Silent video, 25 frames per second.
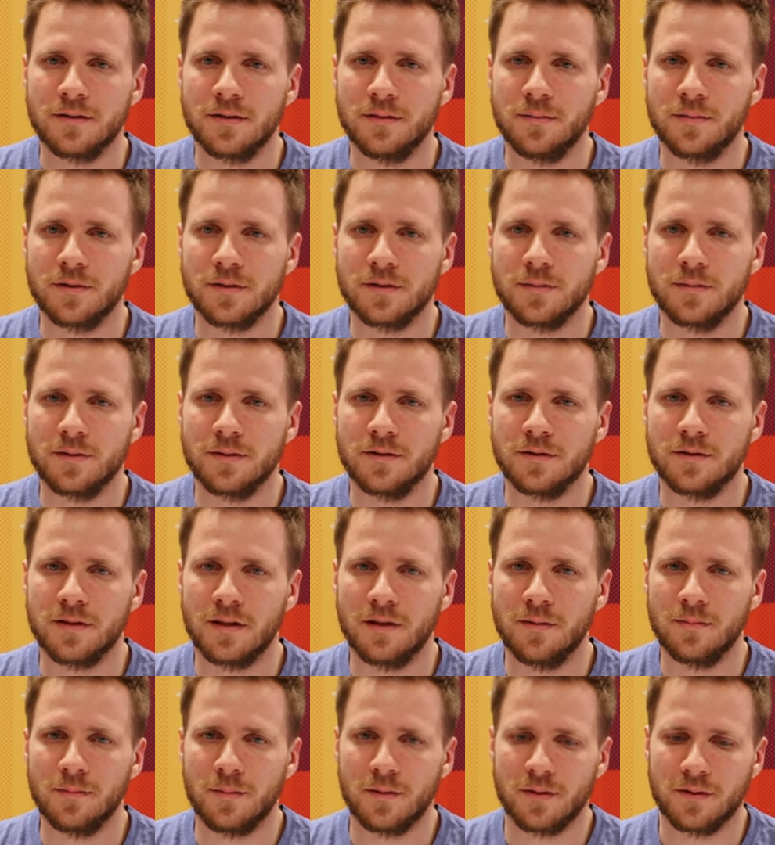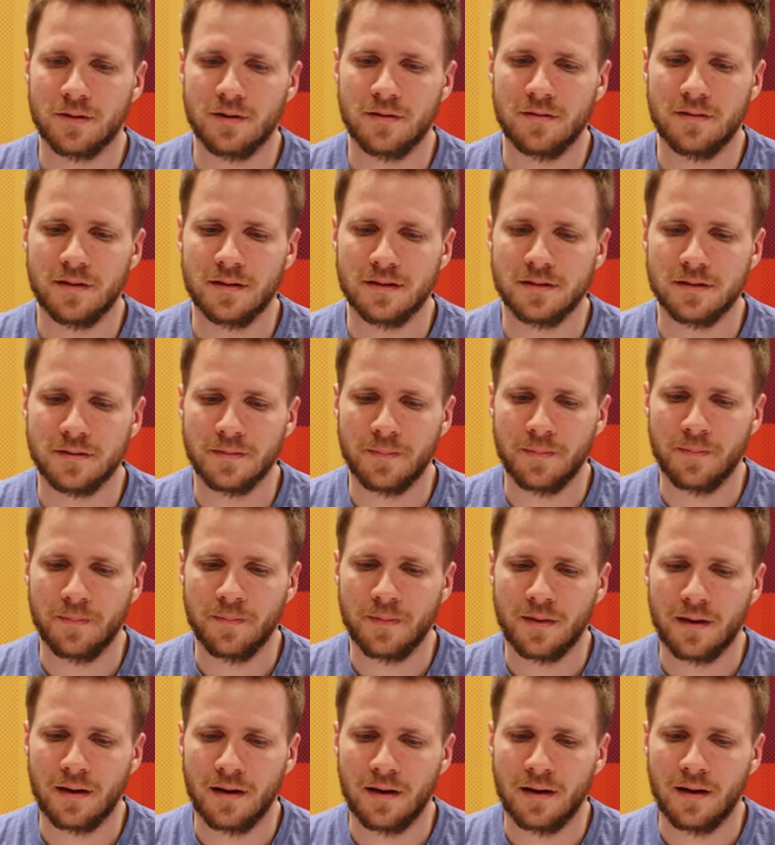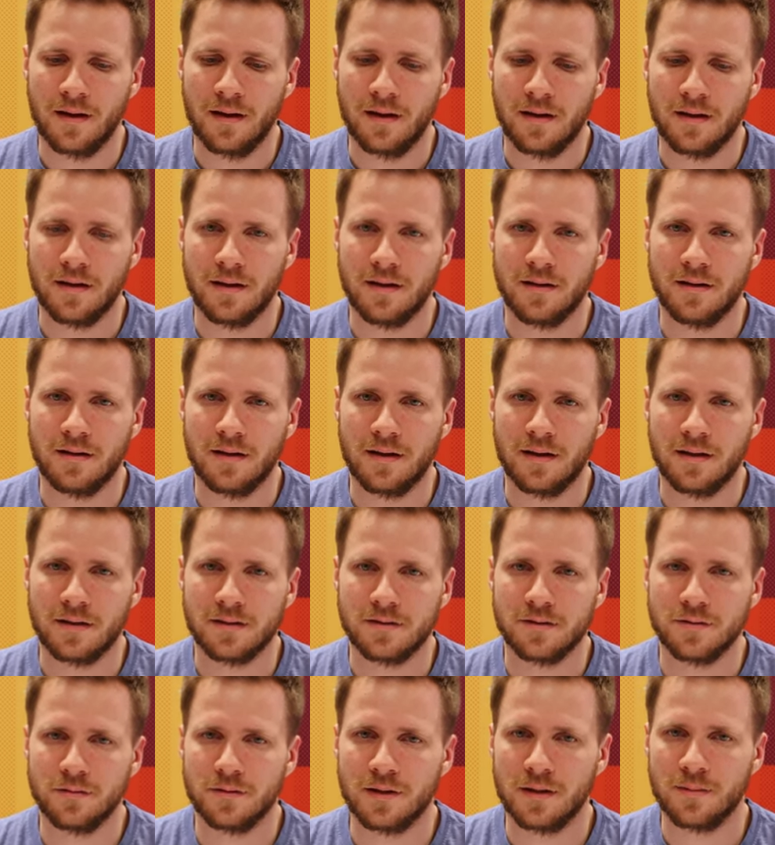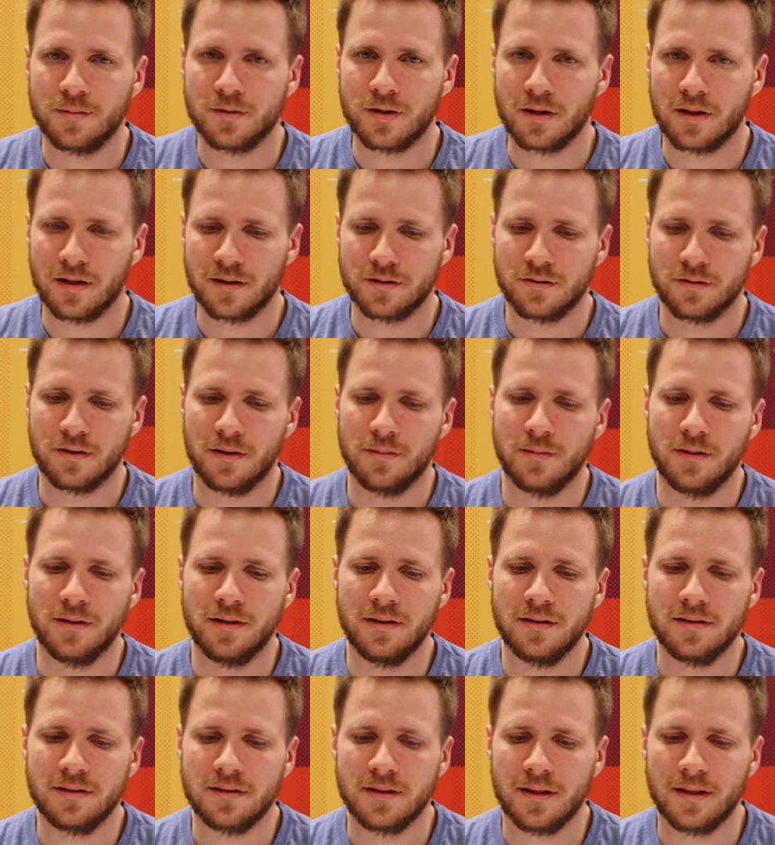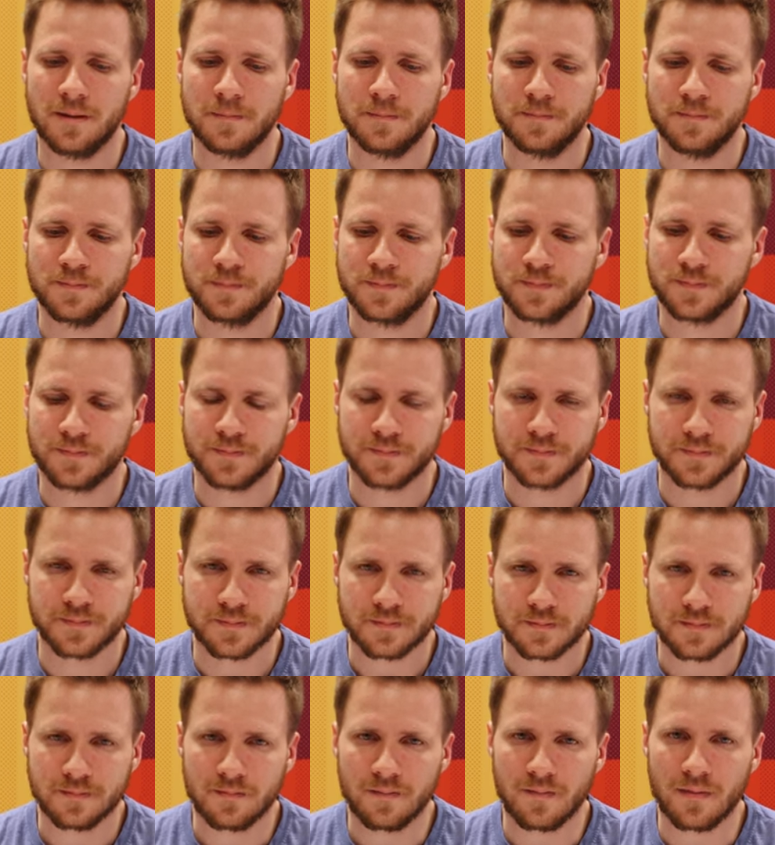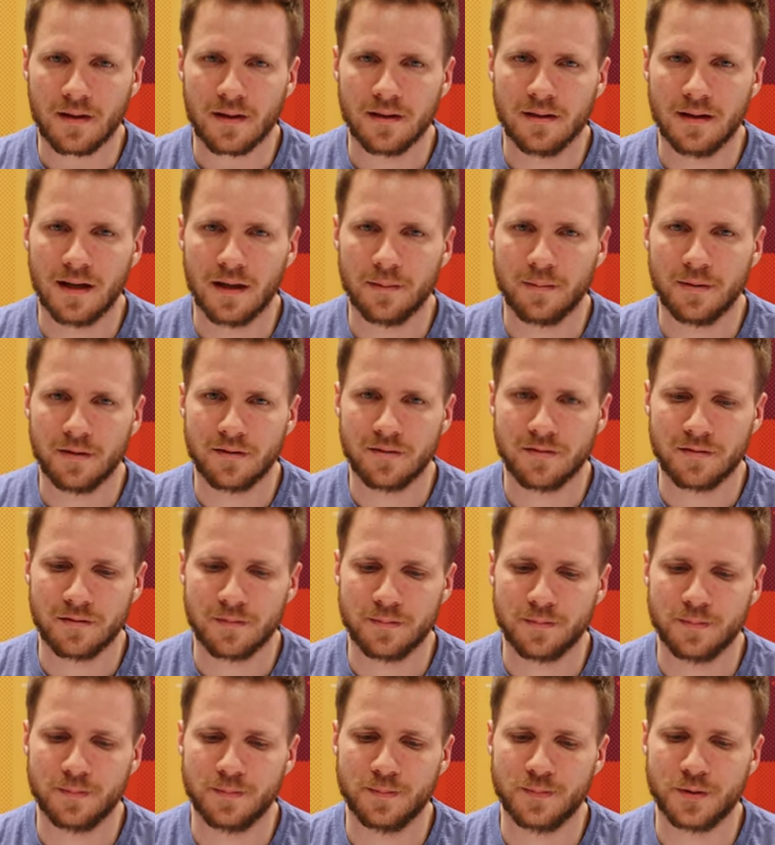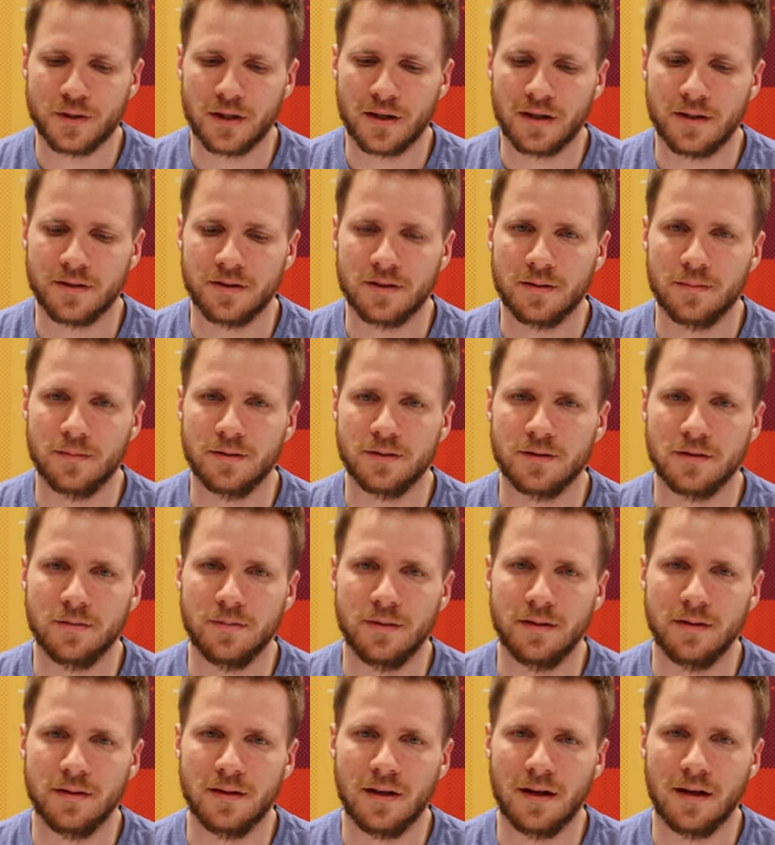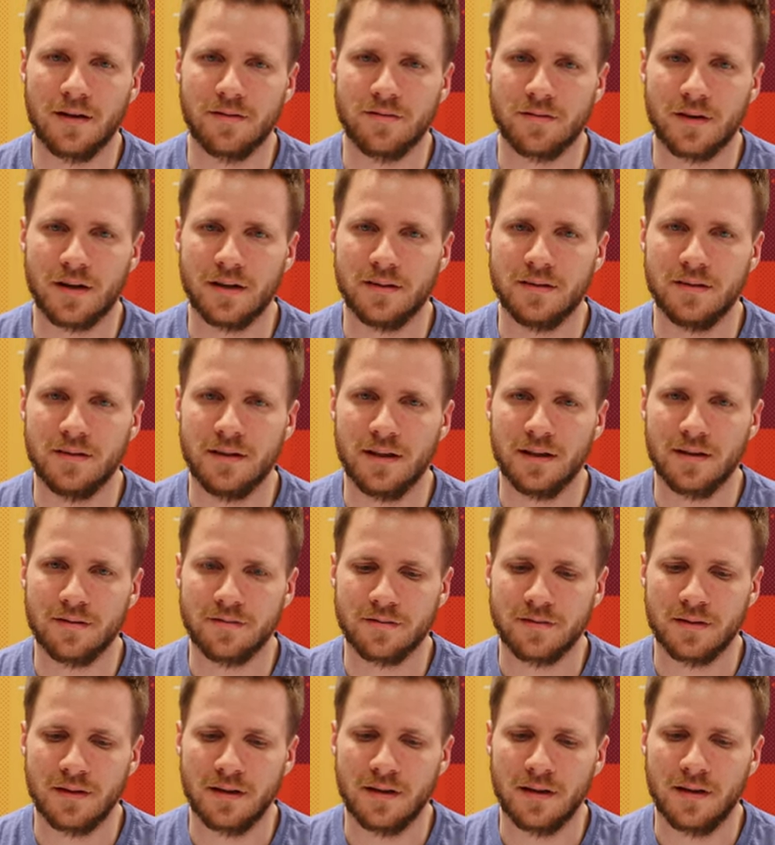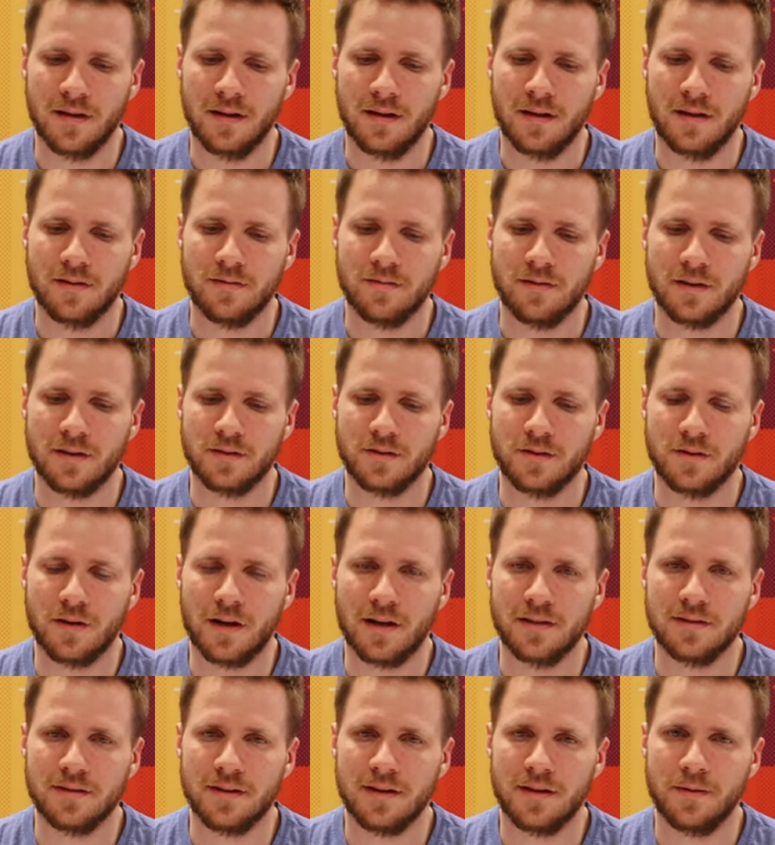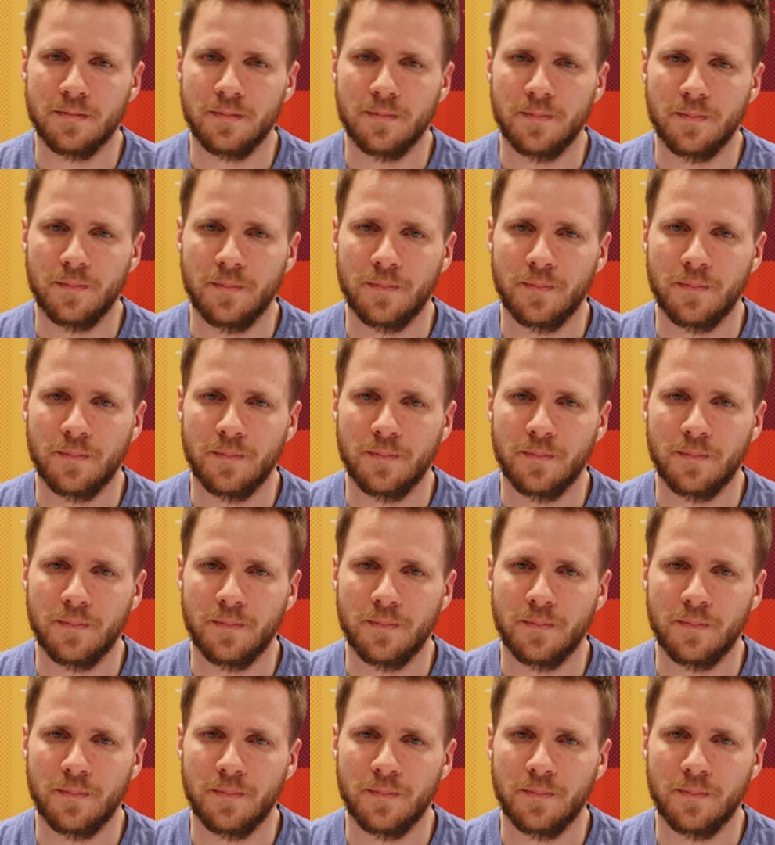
Możemy to zaimportować. I teraz tutaj przekazujemy listę. Najpierw przekażemy sobie tf-idf vectorizer,